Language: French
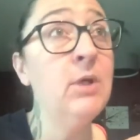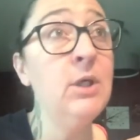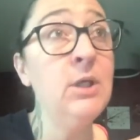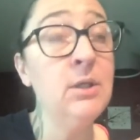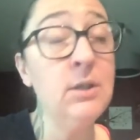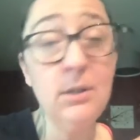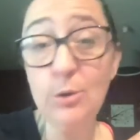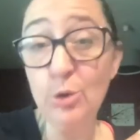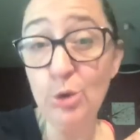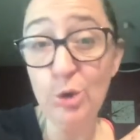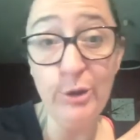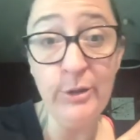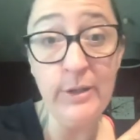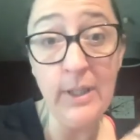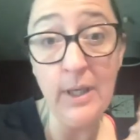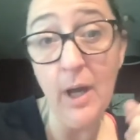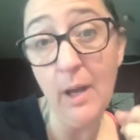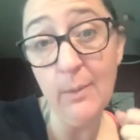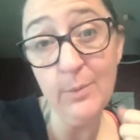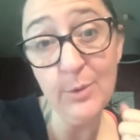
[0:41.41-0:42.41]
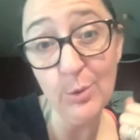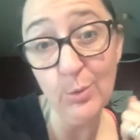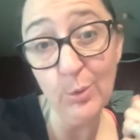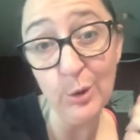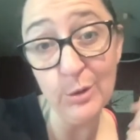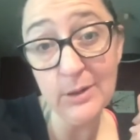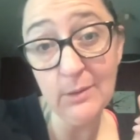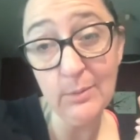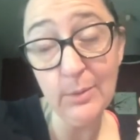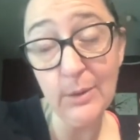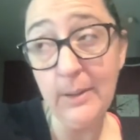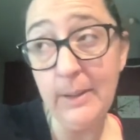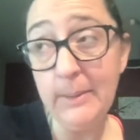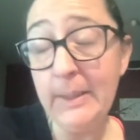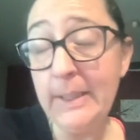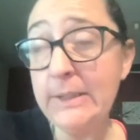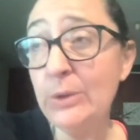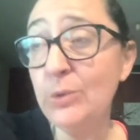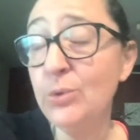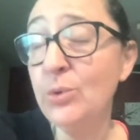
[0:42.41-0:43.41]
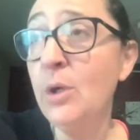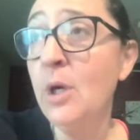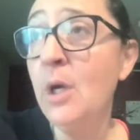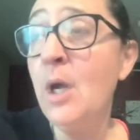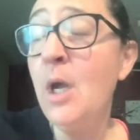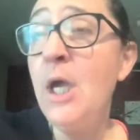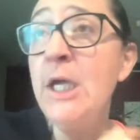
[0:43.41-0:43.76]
et je n'ai absolument aucun problème là-dessus.